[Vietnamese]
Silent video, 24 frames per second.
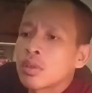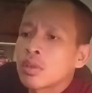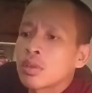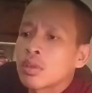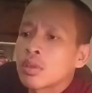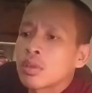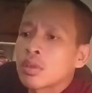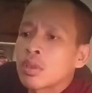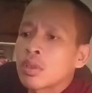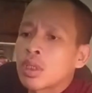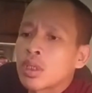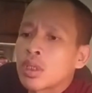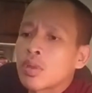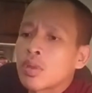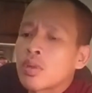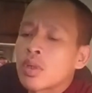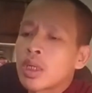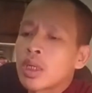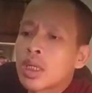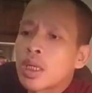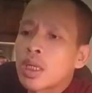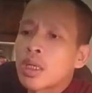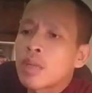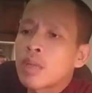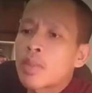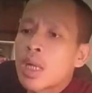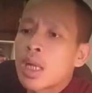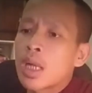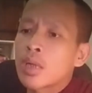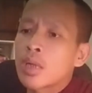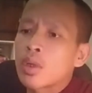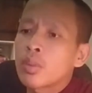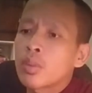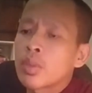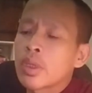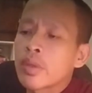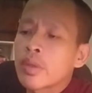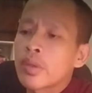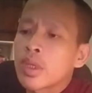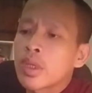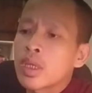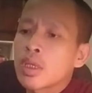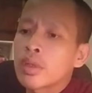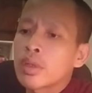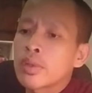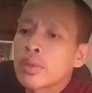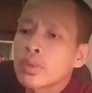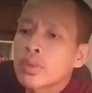à nó có rừng các bao nằm từ xe
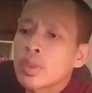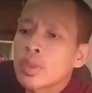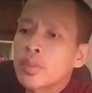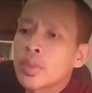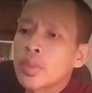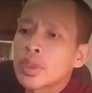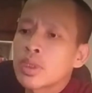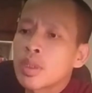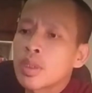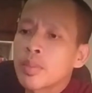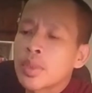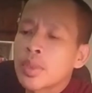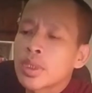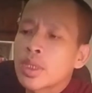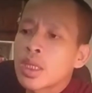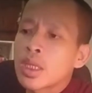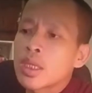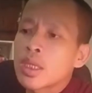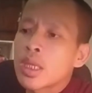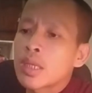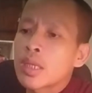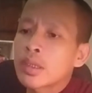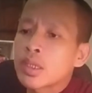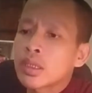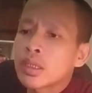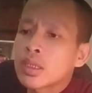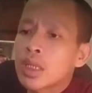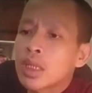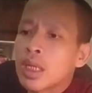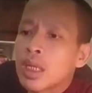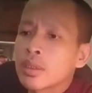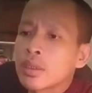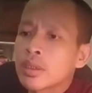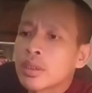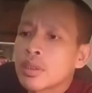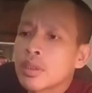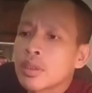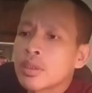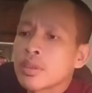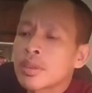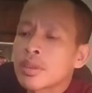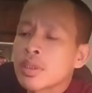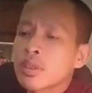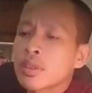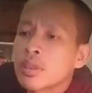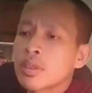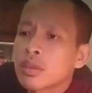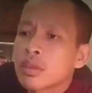đông tập bên đây đã xanh nhan thích anh thích
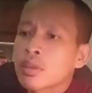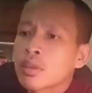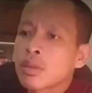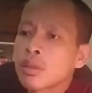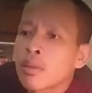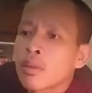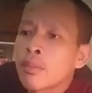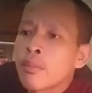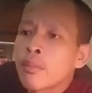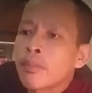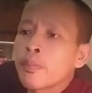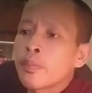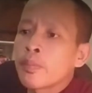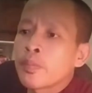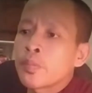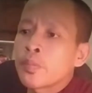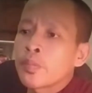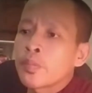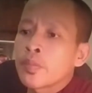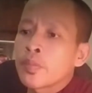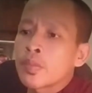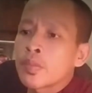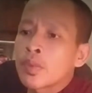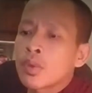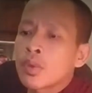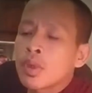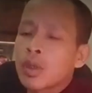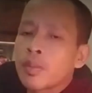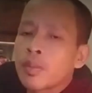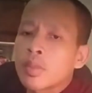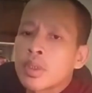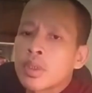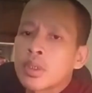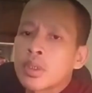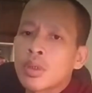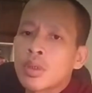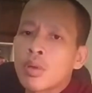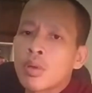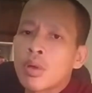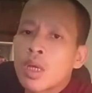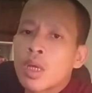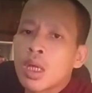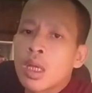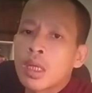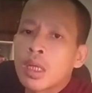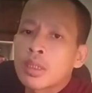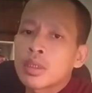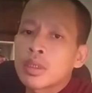thôi là về thọ
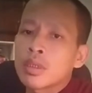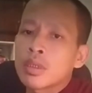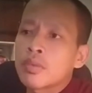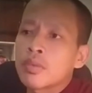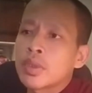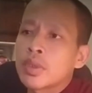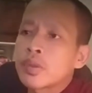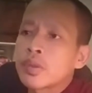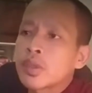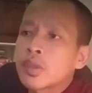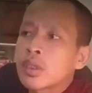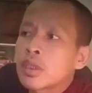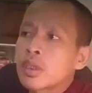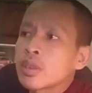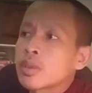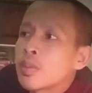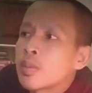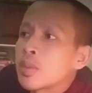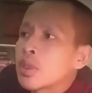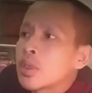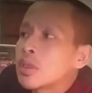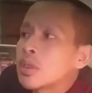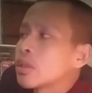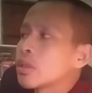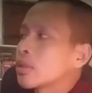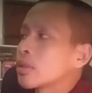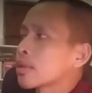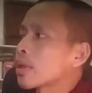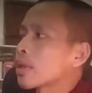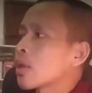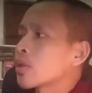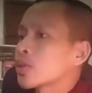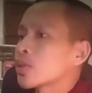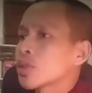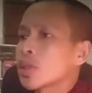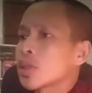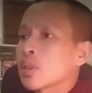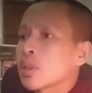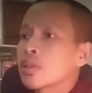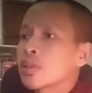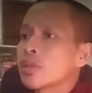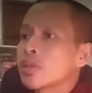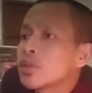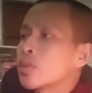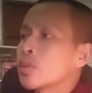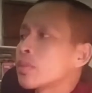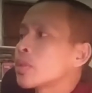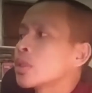à giờ quên sao ta chấm nưa đòi cho đến cứ
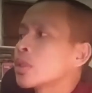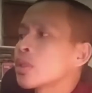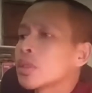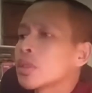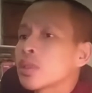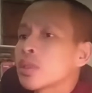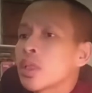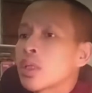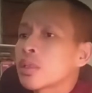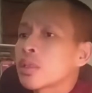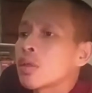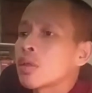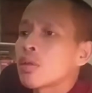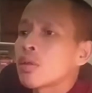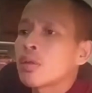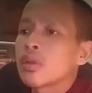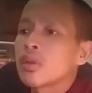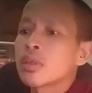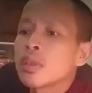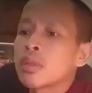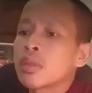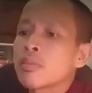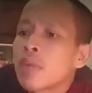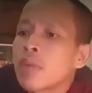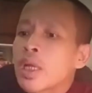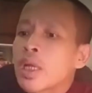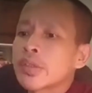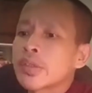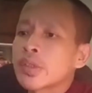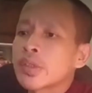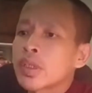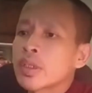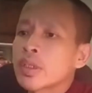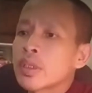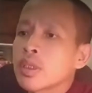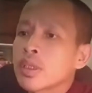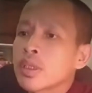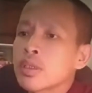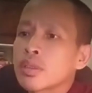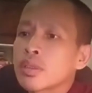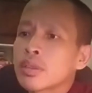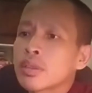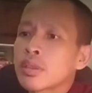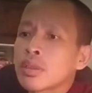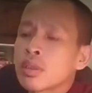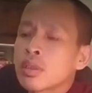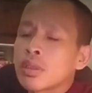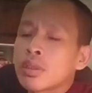chấm nưa tẹo tông rừng bay xây rừng ấy
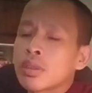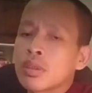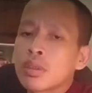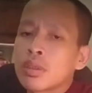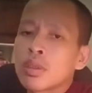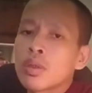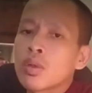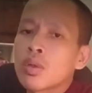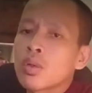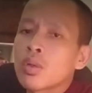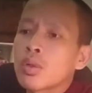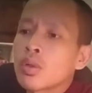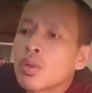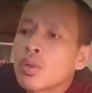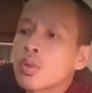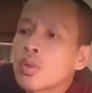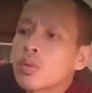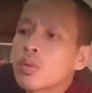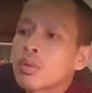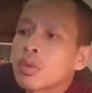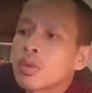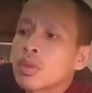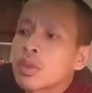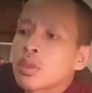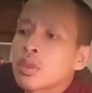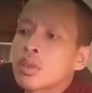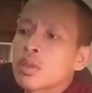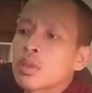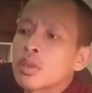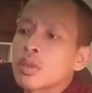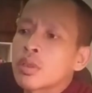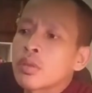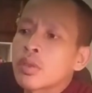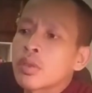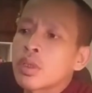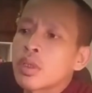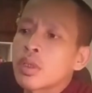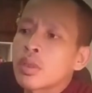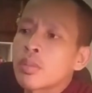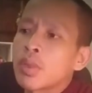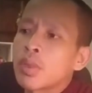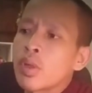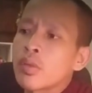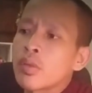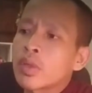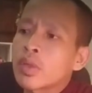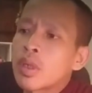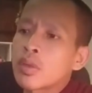lột sao ta làm đọc
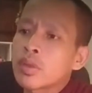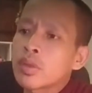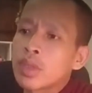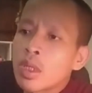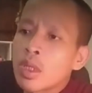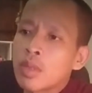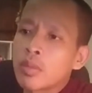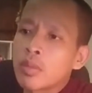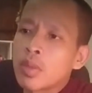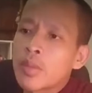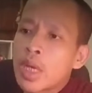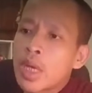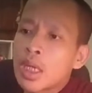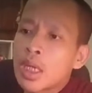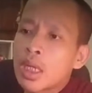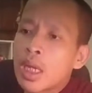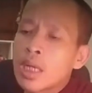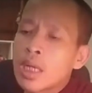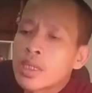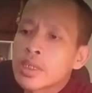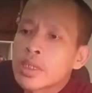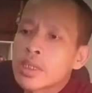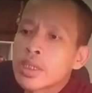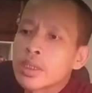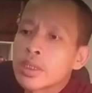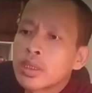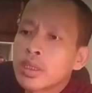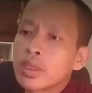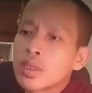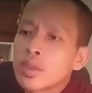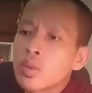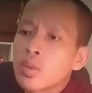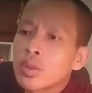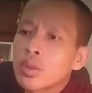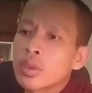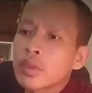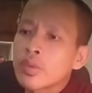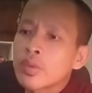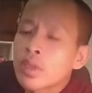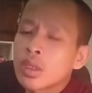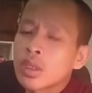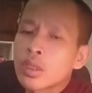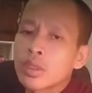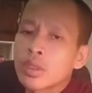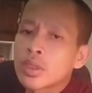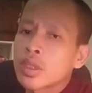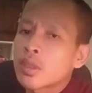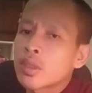sao tập ở bàn là nghiền thì tôi nó sao ta
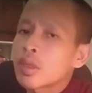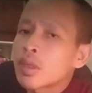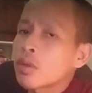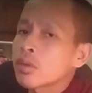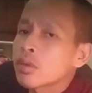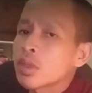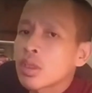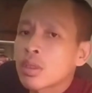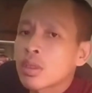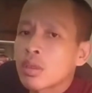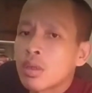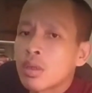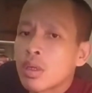che sao tập tầng o